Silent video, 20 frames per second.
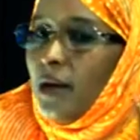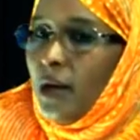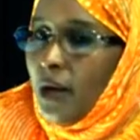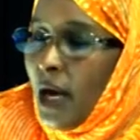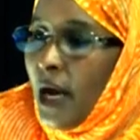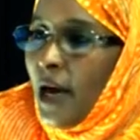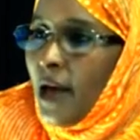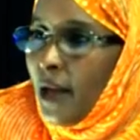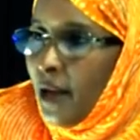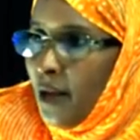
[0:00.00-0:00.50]

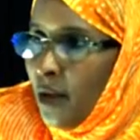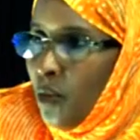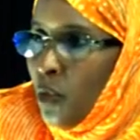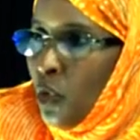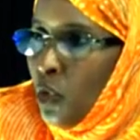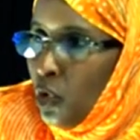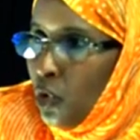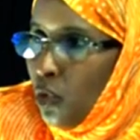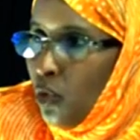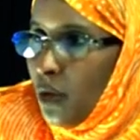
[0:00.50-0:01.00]
هذا
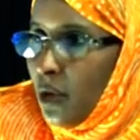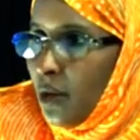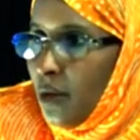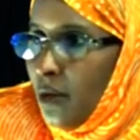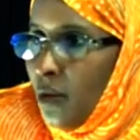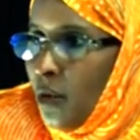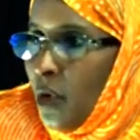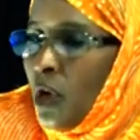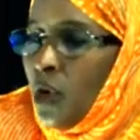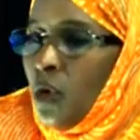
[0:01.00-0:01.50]
الموجود
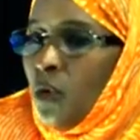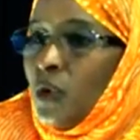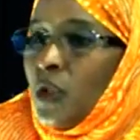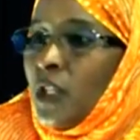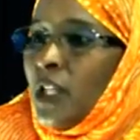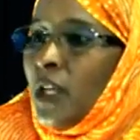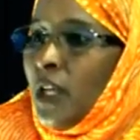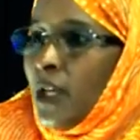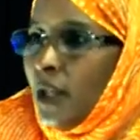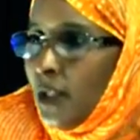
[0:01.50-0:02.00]
وأن
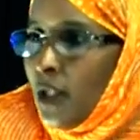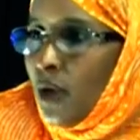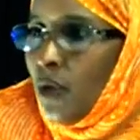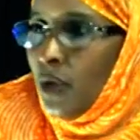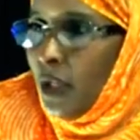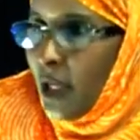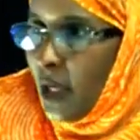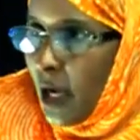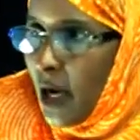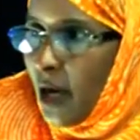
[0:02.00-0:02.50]
نوصل
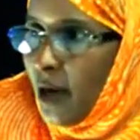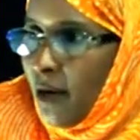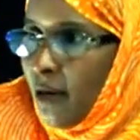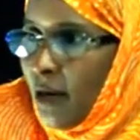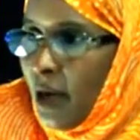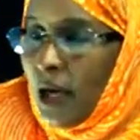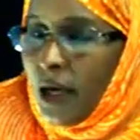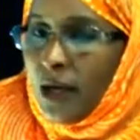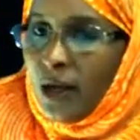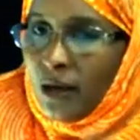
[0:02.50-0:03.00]
صوتنا
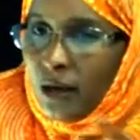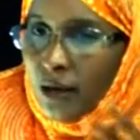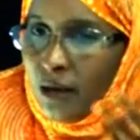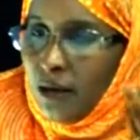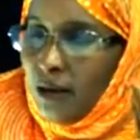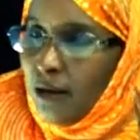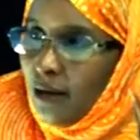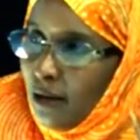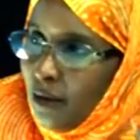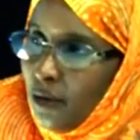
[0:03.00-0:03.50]
لكن
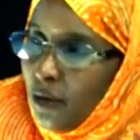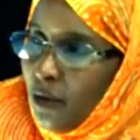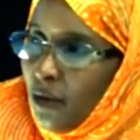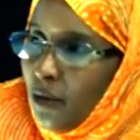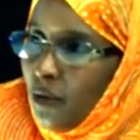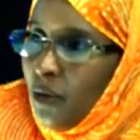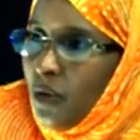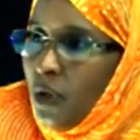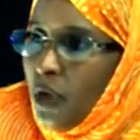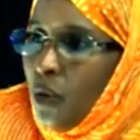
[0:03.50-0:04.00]

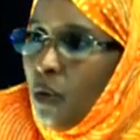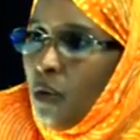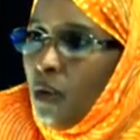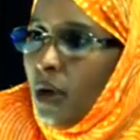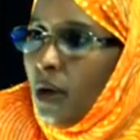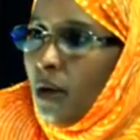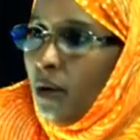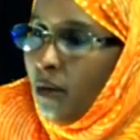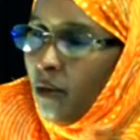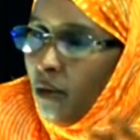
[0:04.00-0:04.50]

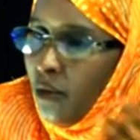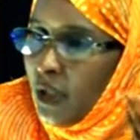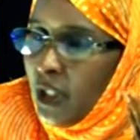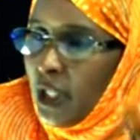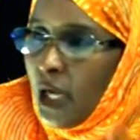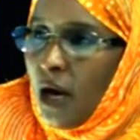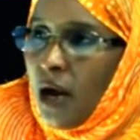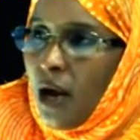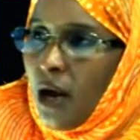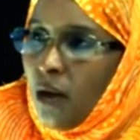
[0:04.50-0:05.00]
الدولة
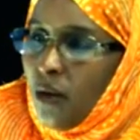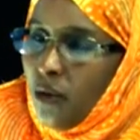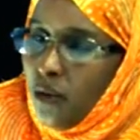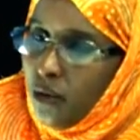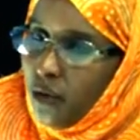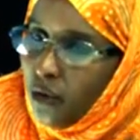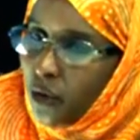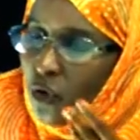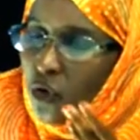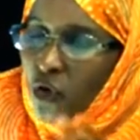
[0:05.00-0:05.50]
والوزارة
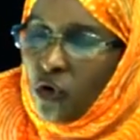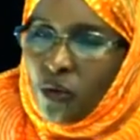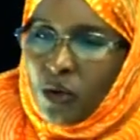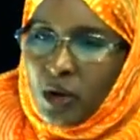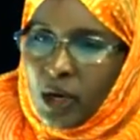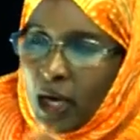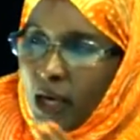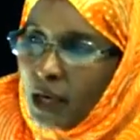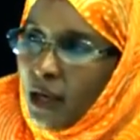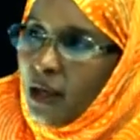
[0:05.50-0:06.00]

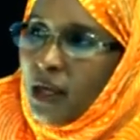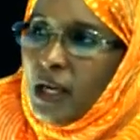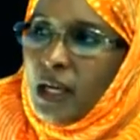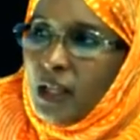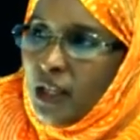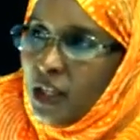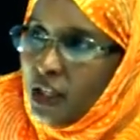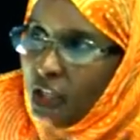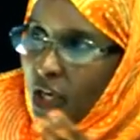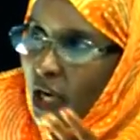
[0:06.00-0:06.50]
والحكومة يعني
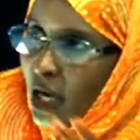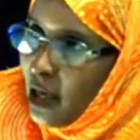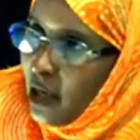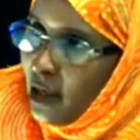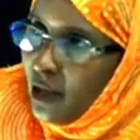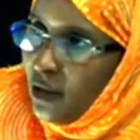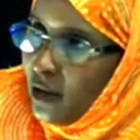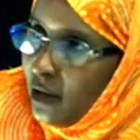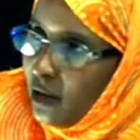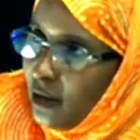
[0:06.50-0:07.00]

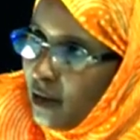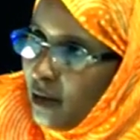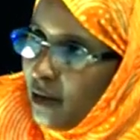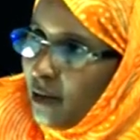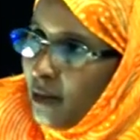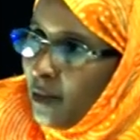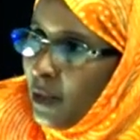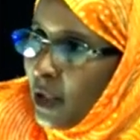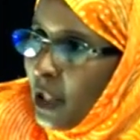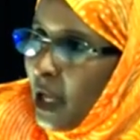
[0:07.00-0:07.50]
تجاهلت
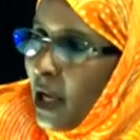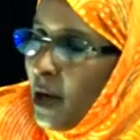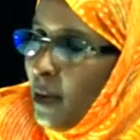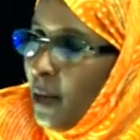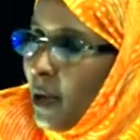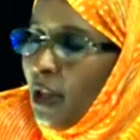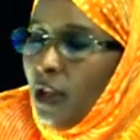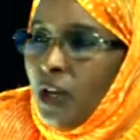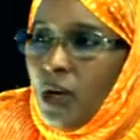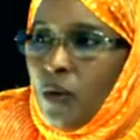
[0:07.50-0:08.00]

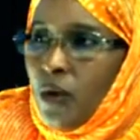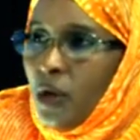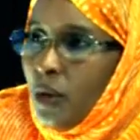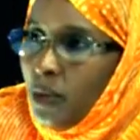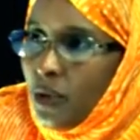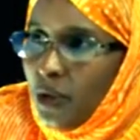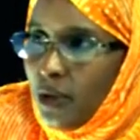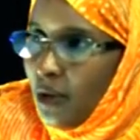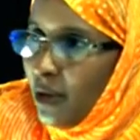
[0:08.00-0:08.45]
مطالباتنا ولم